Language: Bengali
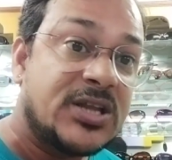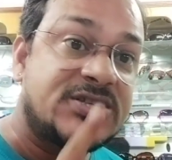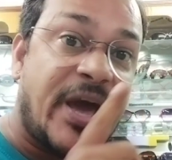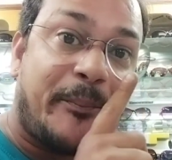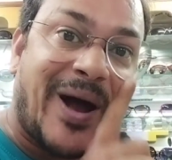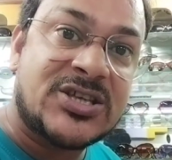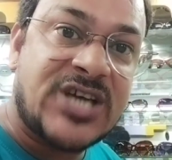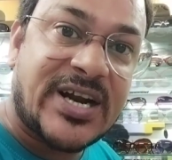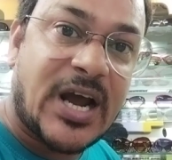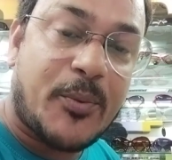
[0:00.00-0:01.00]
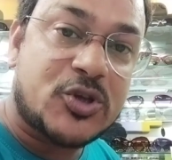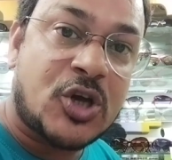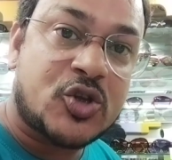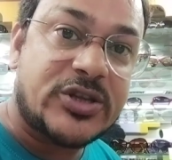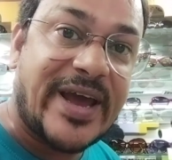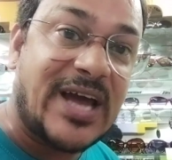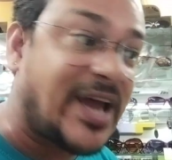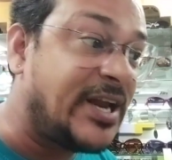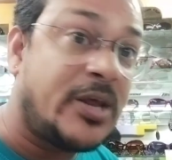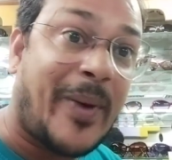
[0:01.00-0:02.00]
যে বাচ্চাটাকে পর্যন্ত দেখে
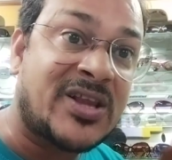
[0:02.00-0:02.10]
যায়নি